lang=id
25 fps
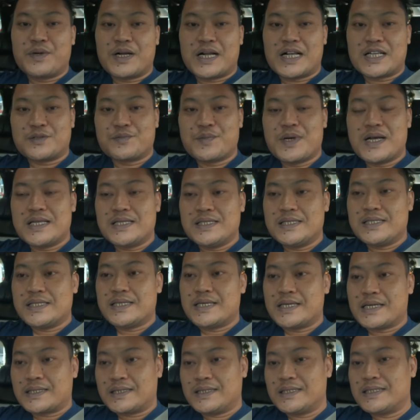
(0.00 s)
bekas
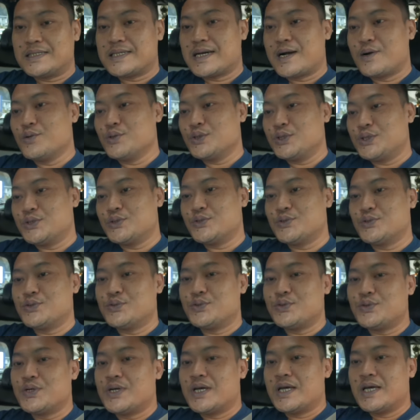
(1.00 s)
banjir, tidak utuh,